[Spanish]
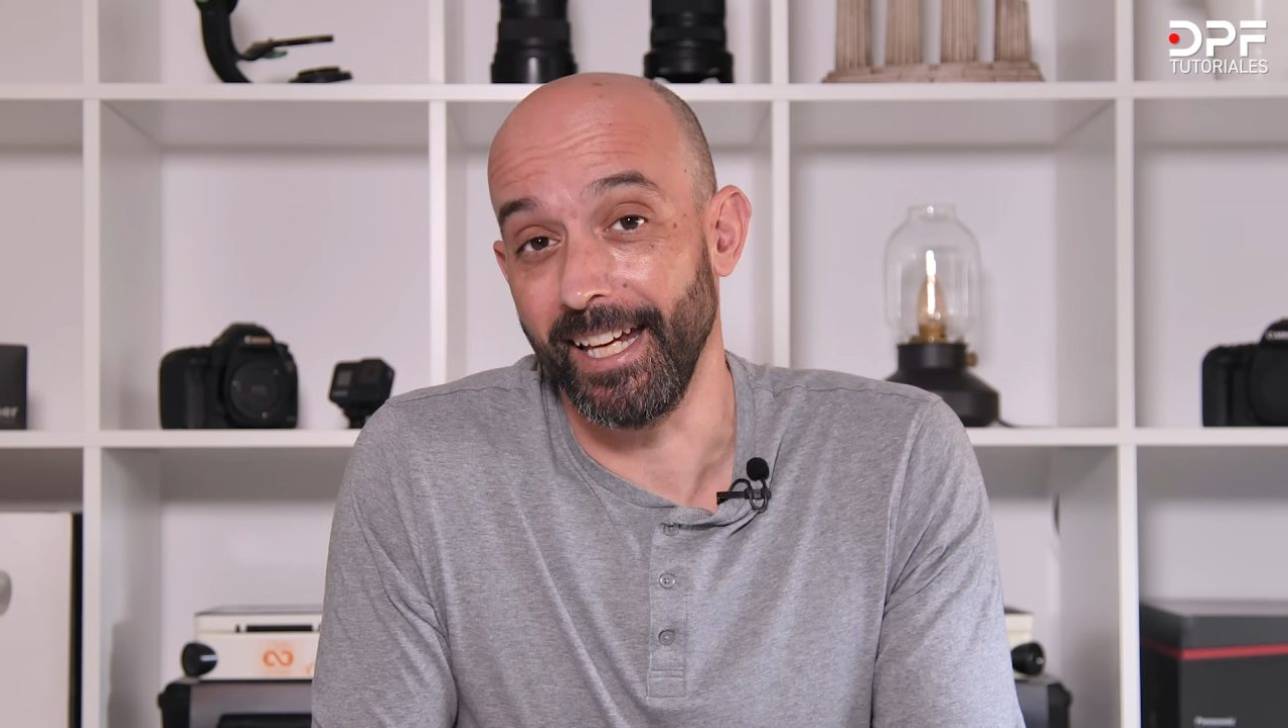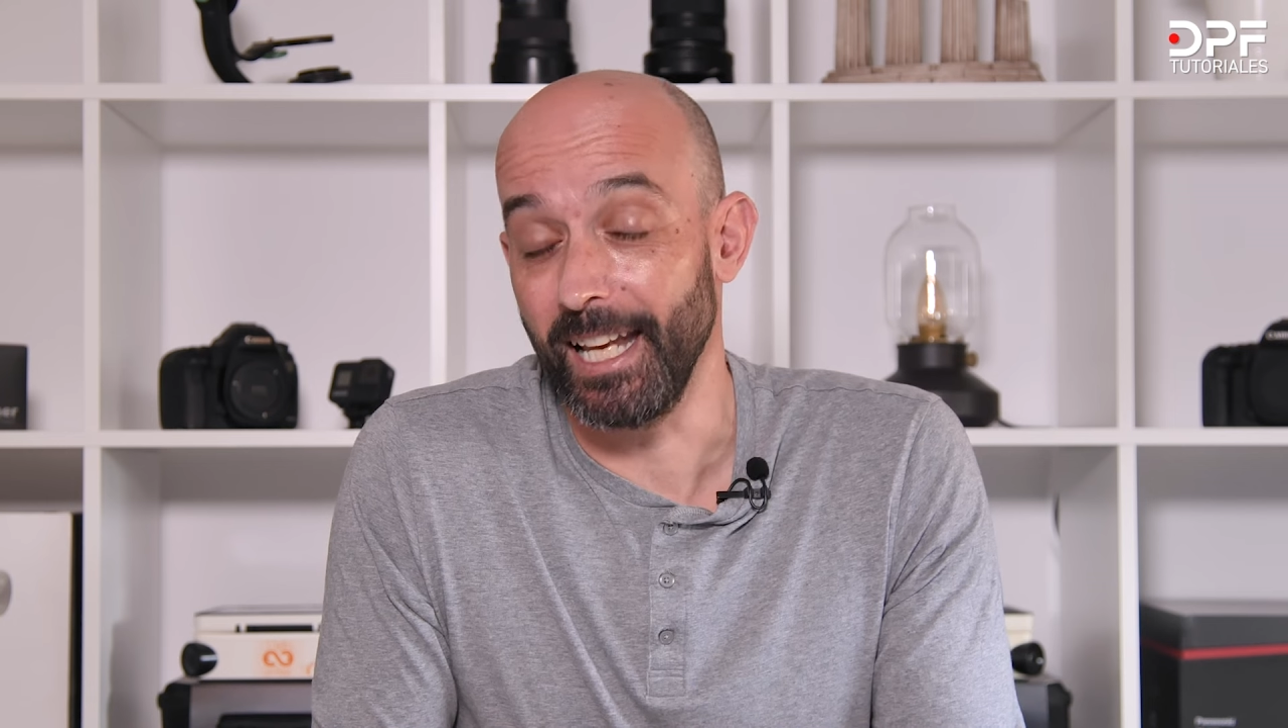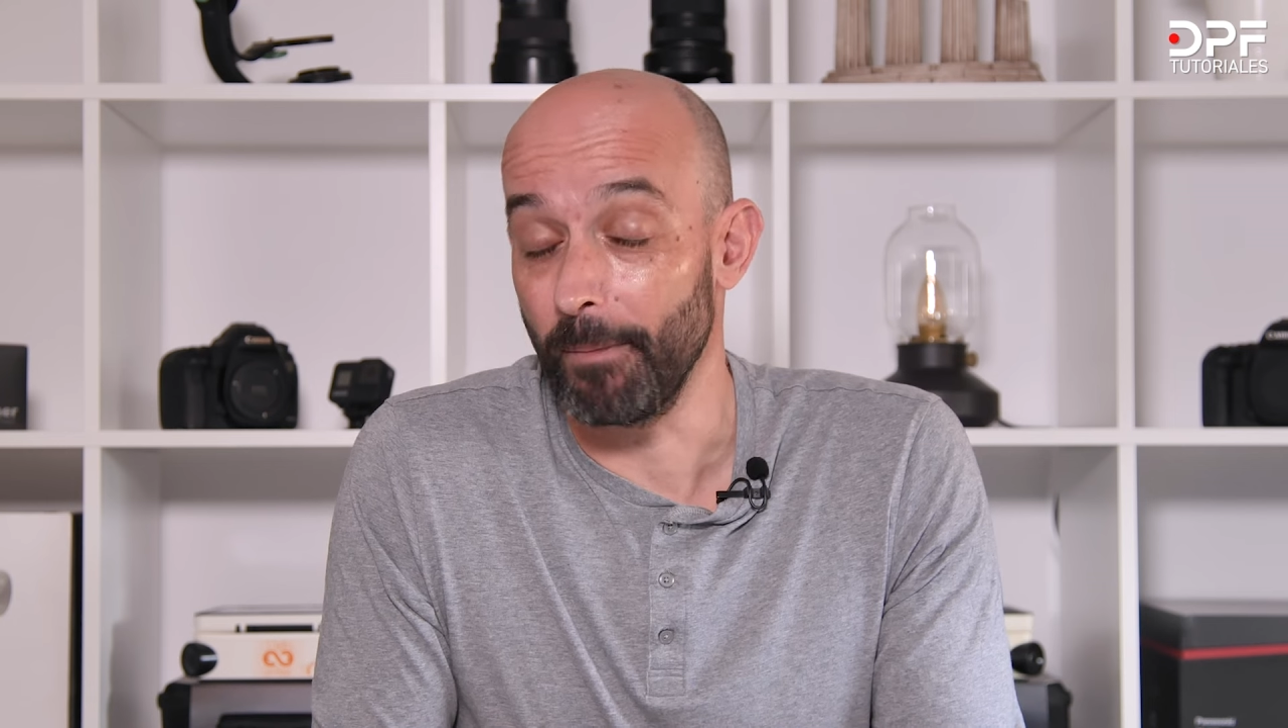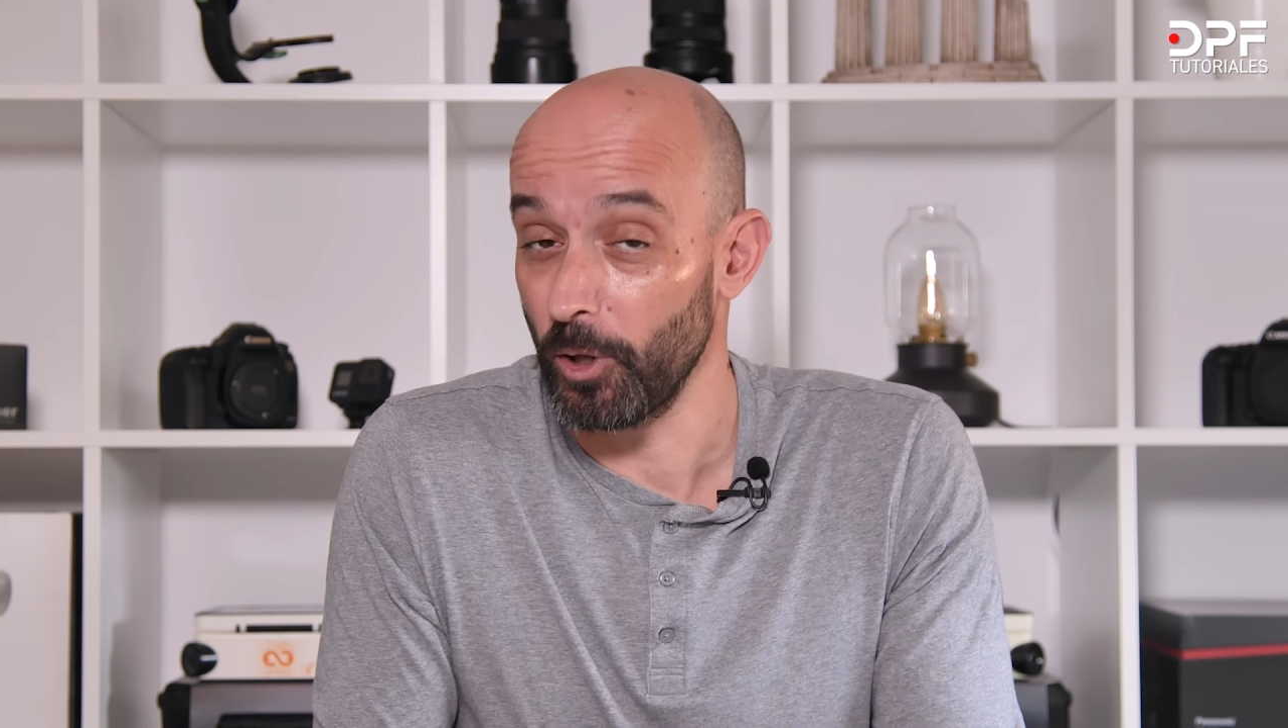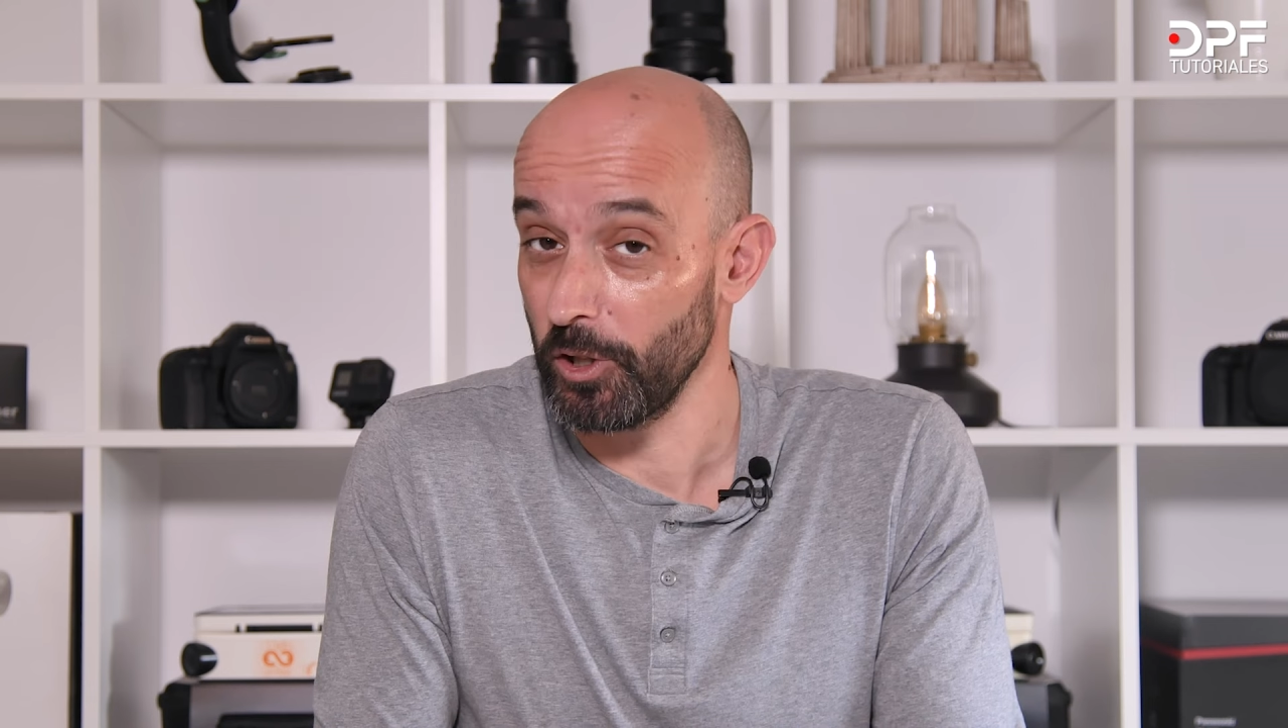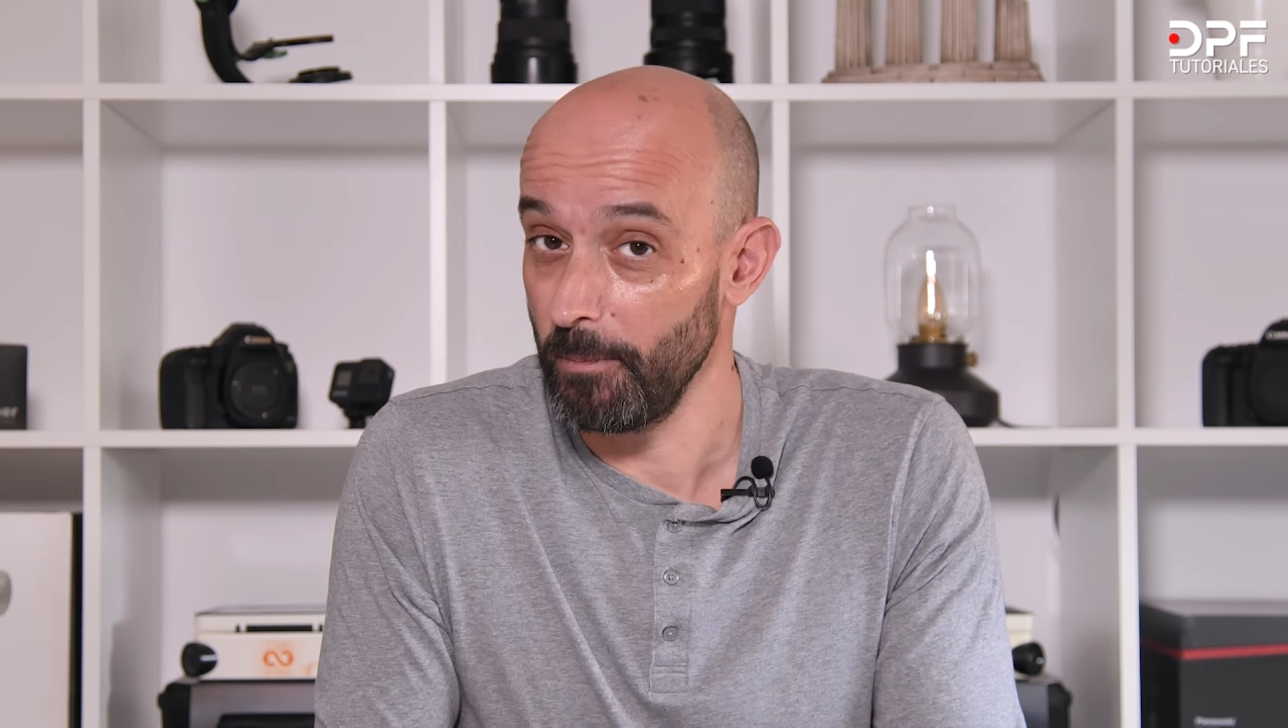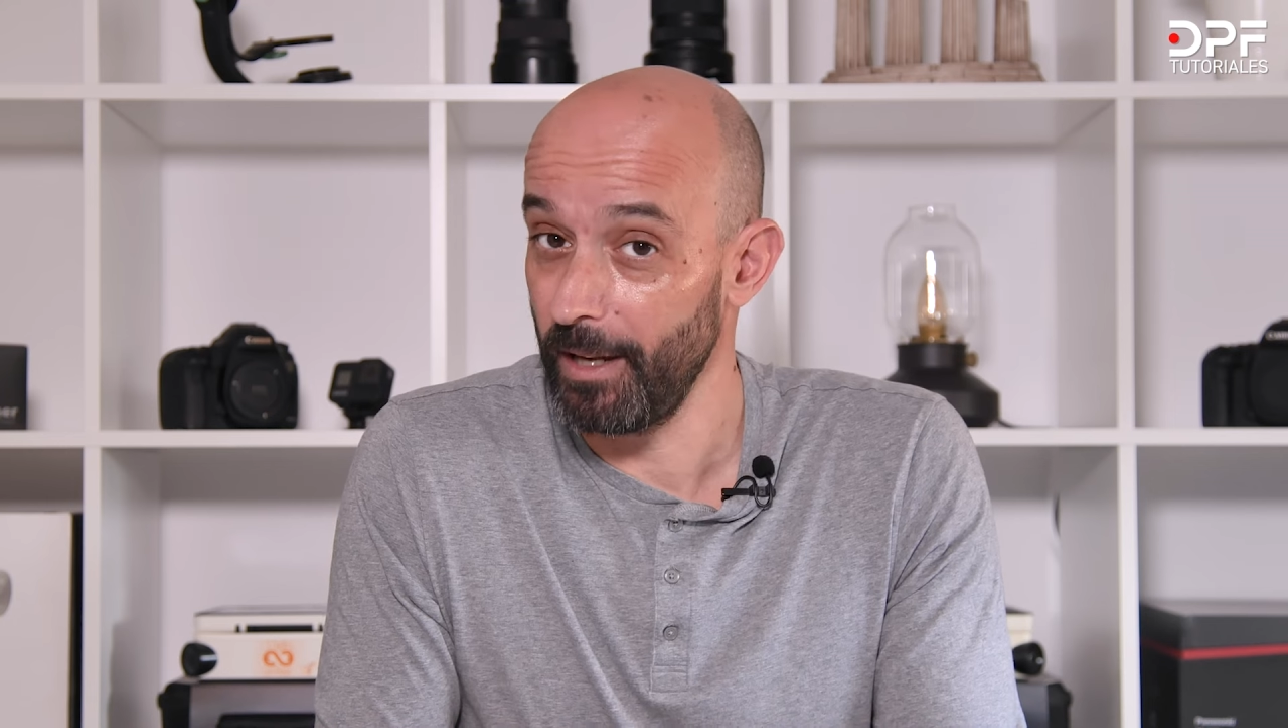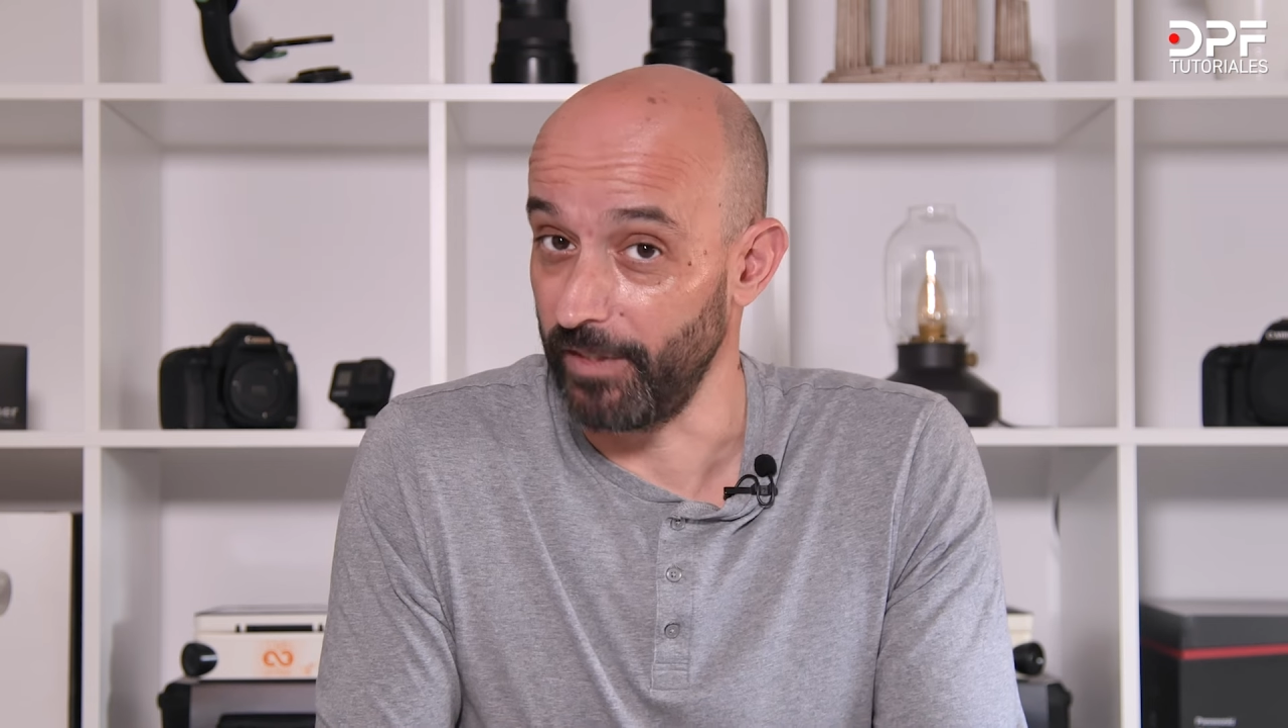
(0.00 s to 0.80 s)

en la próxima